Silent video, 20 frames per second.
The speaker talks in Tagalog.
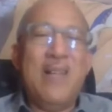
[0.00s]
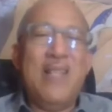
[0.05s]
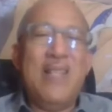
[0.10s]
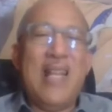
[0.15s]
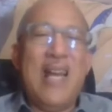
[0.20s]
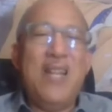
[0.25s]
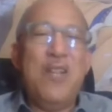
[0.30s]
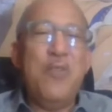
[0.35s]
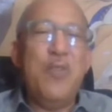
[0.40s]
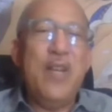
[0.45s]

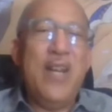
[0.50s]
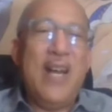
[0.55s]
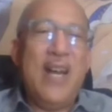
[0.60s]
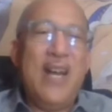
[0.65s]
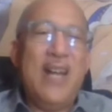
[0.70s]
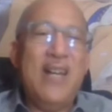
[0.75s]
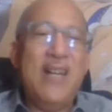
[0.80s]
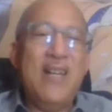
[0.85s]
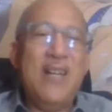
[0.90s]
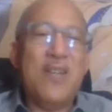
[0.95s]
Lalo
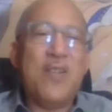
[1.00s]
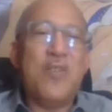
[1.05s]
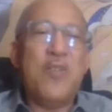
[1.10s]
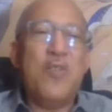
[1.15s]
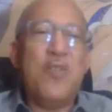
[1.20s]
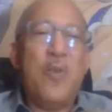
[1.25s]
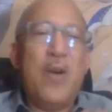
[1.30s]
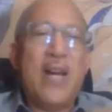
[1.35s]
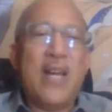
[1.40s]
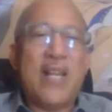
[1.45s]
na
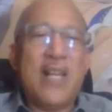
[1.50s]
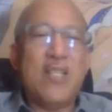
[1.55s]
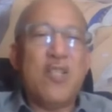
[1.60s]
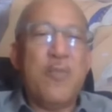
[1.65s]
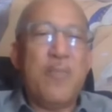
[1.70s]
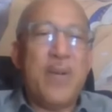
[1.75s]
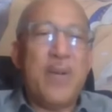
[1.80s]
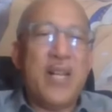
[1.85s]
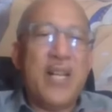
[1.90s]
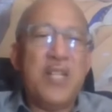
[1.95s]
kung warrant
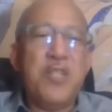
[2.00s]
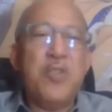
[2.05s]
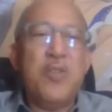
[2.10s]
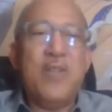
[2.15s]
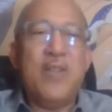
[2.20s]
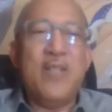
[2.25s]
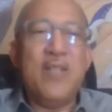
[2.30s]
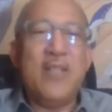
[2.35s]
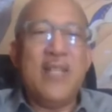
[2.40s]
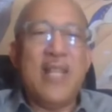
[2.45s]
to pares
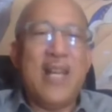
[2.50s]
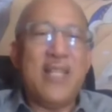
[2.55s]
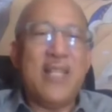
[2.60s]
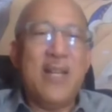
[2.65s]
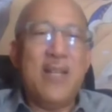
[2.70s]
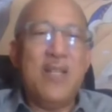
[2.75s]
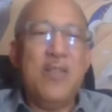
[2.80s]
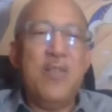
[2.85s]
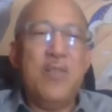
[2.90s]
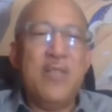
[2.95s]
yung,
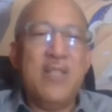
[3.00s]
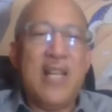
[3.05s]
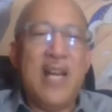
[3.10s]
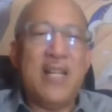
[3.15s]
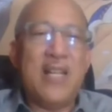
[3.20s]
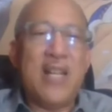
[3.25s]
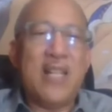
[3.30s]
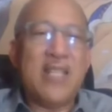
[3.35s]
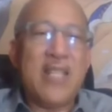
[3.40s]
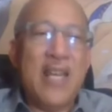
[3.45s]
dada, yung
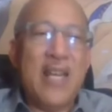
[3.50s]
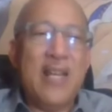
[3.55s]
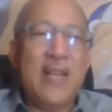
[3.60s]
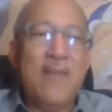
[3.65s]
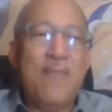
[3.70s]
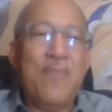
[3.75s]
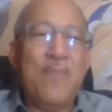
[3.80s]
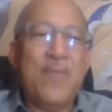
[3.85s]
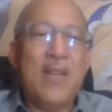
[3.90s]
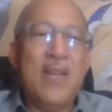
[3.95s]
dadating,
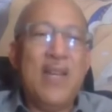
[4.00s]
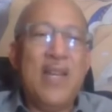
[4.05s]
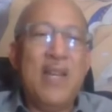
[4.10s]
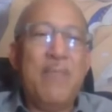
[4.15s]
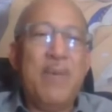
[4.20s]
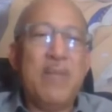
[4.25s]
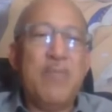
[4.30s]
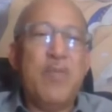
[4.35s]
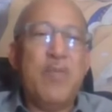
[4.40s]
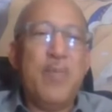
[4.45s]
eh
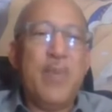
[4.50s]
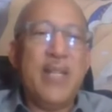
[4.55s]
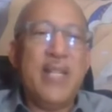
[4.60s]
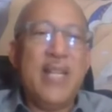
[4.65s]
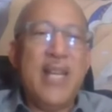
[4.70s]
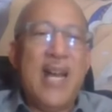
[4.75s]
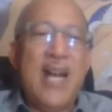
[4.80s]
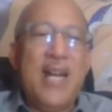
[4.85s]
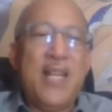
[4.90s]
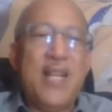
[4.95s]
ba't mo naman
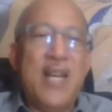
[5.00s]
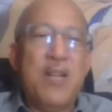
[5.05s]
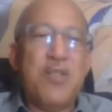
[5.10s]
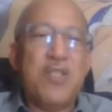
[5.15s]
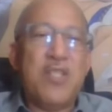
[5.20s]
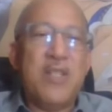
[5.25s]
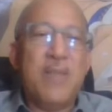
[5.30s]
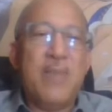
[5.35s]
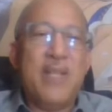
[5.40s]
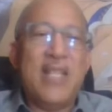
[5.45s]

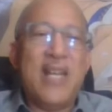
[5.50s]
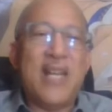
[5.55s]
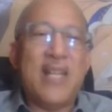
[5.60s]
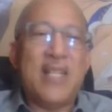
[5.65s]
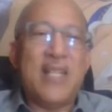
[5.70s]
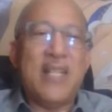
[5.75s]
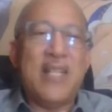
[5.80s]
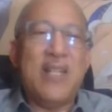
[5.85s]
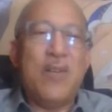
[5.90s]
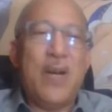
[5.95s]
i-announce na may
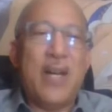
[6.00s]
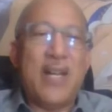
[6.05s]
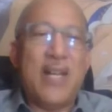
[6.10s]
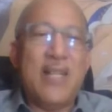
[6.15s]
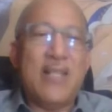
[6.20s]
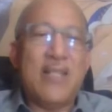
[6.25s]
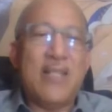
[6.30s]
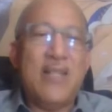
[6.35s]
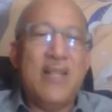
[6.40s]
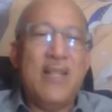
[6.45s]
darating na
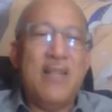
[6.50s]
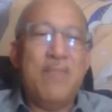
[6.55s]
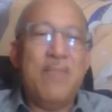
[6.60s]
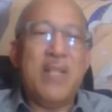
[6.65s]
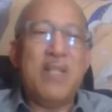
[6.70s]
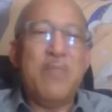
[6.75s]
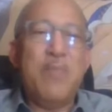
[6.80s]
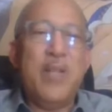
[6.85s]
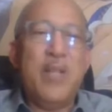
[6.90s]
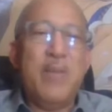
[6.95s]
warrant?
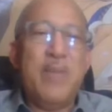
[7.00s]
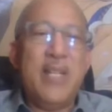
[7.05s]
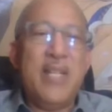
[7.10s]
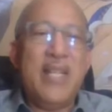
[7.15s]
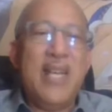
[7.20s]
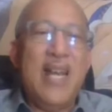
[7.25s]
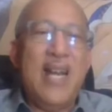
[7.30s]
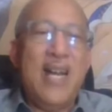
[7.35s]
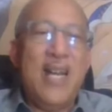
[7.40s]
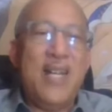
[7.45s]
Ba't mo naman
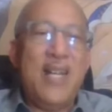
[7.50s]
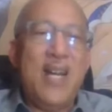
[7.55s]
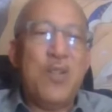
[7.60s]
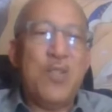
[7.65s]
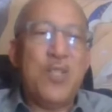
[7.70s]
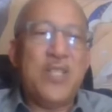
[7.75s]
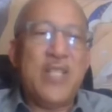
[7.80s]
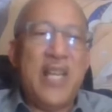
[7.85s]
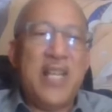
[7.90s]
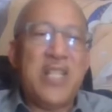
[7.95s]

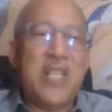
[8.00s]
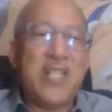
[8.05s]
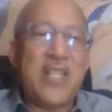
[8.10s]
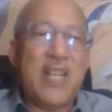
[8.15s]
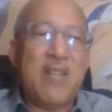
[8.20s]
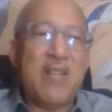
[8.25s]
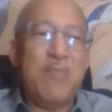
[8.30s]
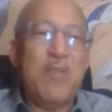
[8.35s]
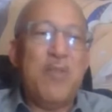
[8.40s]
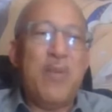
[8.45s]
i-announce na
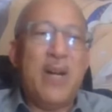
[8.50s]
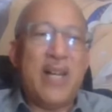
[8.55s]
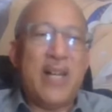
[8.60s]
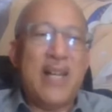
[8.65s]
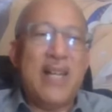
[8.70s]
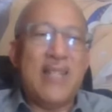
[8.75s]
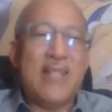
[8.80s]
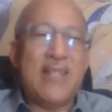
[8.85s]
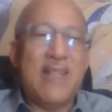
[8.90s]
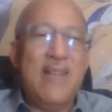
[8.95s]
isi-serve yung
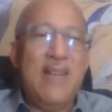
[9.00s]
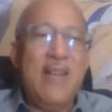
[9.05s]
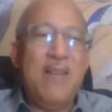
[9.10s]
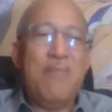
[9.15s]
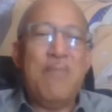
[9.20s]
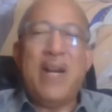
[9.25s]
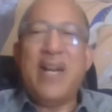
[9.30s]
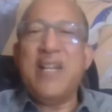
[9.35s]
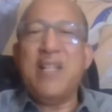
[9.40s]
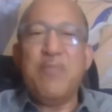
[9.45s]
warrant?
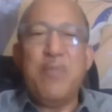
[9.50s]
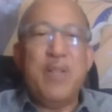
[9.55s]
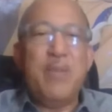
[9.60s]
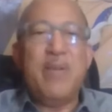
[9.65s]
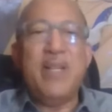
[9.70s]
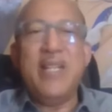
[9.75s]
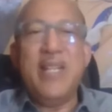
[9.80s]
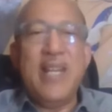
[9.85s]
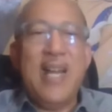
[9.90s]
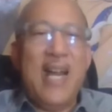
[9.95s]
Bakit mo
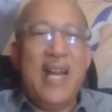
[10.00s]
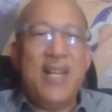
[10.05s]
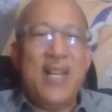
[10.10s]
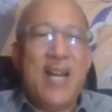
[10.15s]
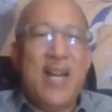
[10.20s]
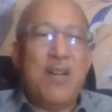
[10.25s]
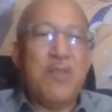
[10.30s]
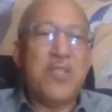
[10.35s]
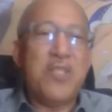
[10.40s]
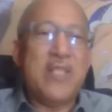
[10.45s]
naman
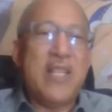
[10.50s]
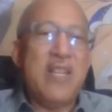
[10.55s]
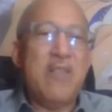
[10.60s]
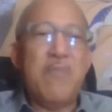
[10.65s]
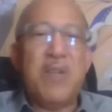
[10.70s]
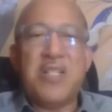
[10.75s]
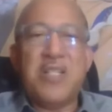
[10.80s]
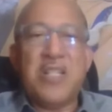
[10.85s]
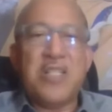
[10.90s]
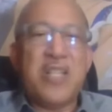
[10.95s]
i-announce na
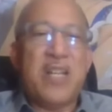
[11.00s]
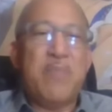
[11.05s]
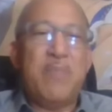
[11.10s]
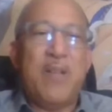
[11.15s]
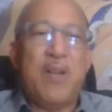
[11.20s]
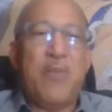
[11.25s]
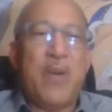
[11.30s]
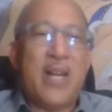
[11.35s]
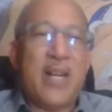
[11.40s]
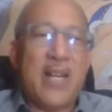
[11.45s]
yung magsaserve
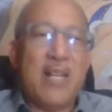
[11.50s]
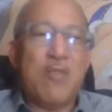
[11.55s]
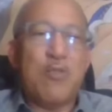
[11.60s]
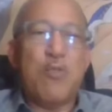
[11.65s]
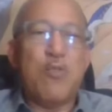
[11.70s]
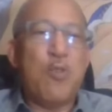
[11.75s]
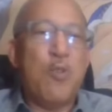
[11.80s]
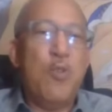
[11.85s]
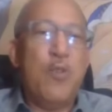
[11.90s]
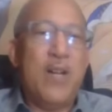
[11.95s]
ng warrant
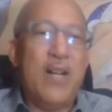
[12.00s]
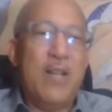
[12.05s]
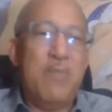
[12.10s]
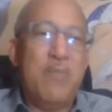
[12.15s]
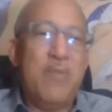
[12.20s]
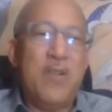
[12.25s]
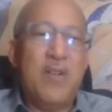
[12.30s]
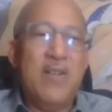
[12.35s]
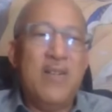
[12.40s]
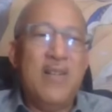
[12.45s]
tutulungan
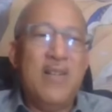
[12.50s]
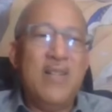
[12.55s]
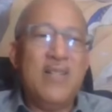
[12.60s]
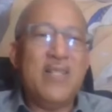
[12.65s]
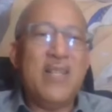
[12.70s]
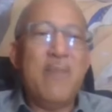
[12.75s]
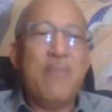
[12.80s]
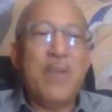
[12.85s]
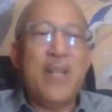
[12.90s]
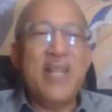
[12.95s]
mo?
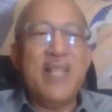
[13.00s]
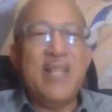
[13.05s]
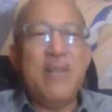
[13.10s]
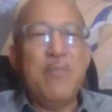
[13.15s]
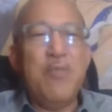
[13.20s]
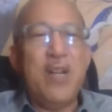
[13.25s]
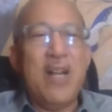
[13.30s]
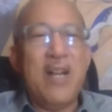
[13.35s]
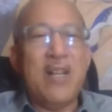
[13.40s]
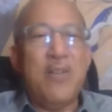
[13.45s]
Siyempre, hindi
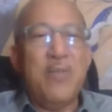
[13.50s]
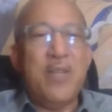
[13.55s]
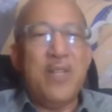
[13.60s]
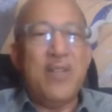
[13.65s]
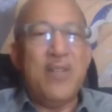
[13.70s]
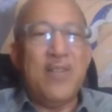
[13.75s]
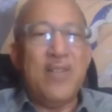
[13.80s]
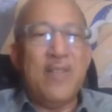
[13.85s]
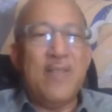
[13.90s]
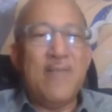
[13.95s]
mo gagawin
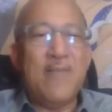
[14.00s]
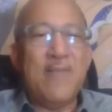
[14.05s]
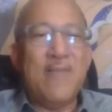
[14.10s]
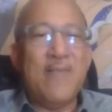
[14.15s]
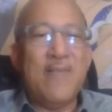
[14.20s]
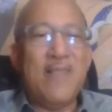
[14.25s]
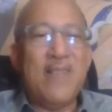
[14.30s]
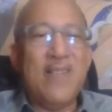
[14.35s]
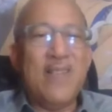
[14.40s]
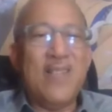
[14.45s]
yon
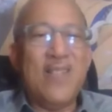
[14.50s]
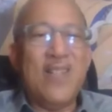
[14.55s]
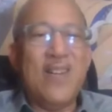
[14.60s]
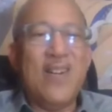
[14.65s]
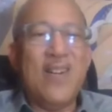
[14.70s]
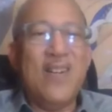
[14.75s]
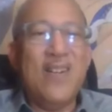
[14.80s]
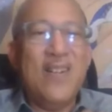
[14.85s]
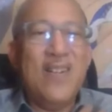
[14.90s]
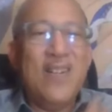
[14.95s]
mm.
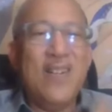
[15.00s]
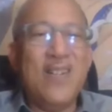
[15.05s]
No?